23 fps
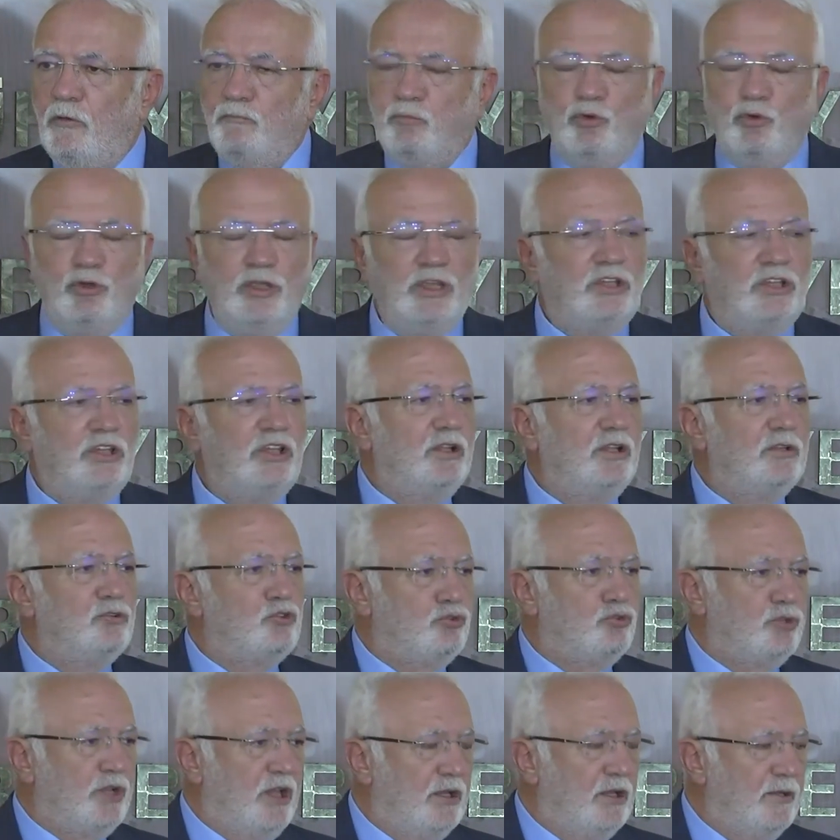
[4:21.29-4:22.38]
Bu iki yıl
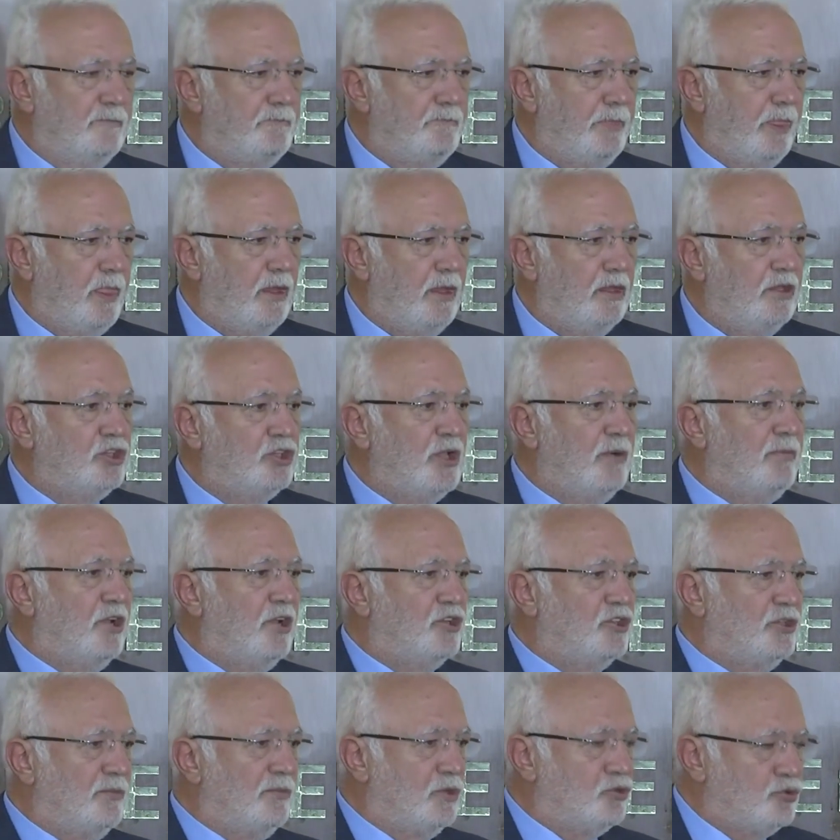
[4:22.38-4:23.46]
süreyle işe
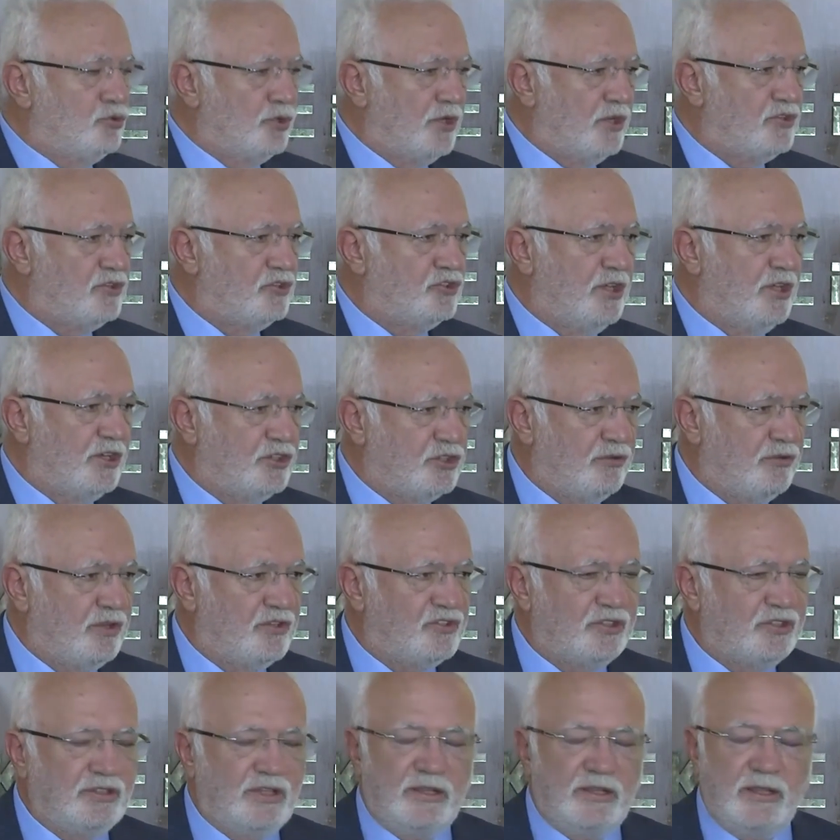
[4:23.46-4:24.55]
başlama süresi
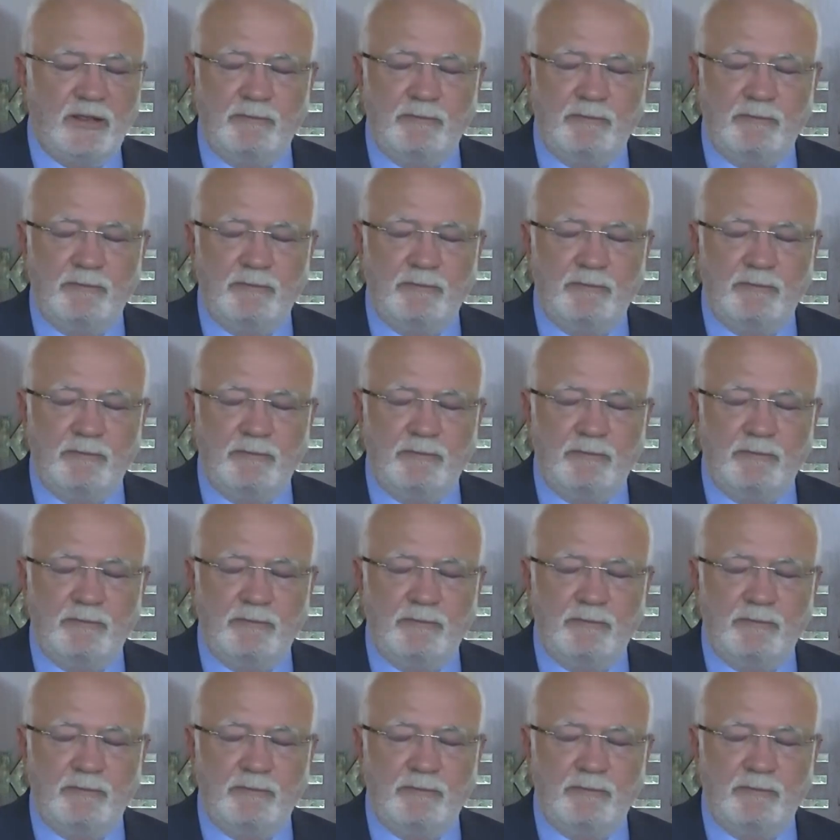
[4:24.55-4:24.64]
çerçevesinde